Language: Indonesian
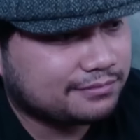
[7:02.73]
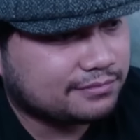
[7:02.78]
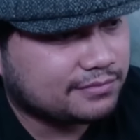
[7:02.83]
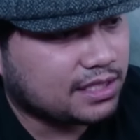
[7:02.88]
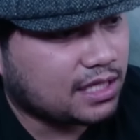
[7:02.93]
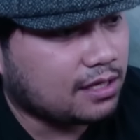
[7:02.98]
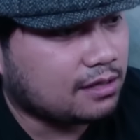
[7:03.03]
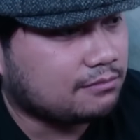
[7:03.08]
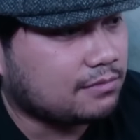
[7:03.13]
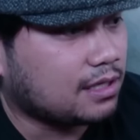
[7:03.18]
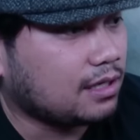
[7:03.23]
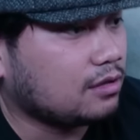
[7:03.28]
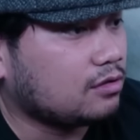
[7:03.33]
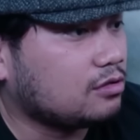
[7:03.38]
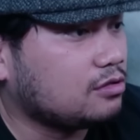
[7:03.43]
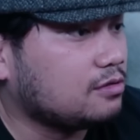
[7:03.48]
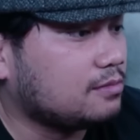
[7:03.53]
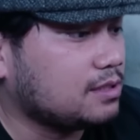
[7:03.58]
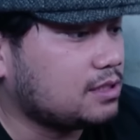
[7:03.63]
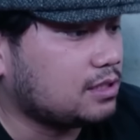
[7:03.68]
Ya, mari
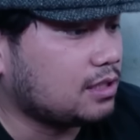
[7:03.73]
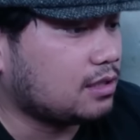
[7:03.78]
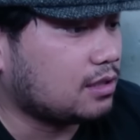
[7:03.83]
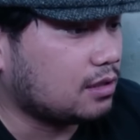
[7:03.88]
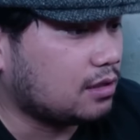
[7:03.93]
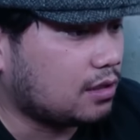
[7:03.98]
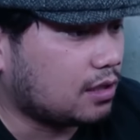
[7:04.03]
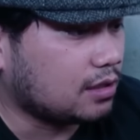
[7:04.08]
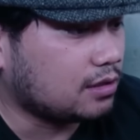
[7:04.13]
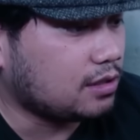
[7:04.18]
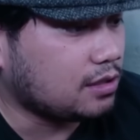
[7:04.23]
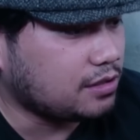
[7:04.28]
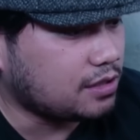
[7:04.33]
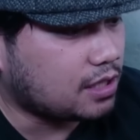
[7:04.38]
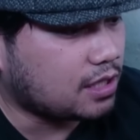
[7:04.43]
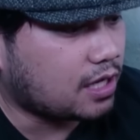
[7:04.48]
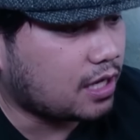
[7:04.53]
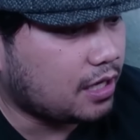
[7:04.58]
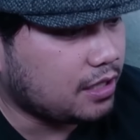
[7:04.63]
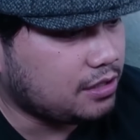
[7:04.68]
kita coba cek ratingnya
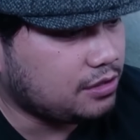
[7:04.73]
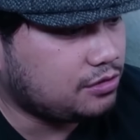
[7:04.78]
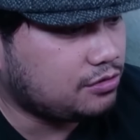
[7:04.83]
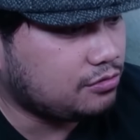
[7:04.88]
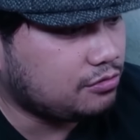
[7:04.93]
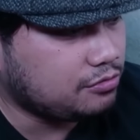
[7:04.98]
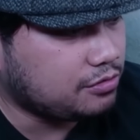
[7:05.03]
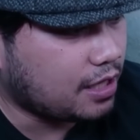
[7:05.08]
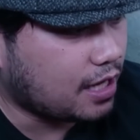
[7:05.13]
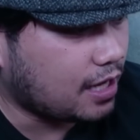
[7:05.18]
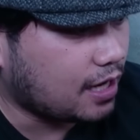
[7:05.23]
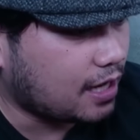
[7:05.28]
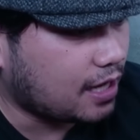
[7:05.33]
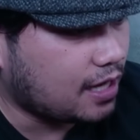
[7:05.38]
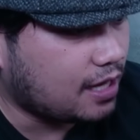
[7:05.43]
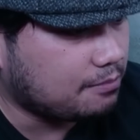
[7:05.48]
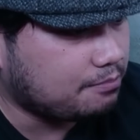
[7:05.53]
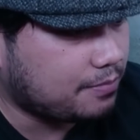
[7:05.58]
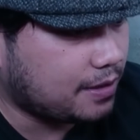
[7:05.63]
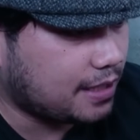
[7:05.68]
Kaiju
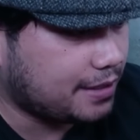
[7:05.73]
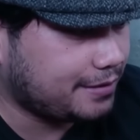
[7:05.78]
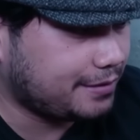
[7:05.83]
D8.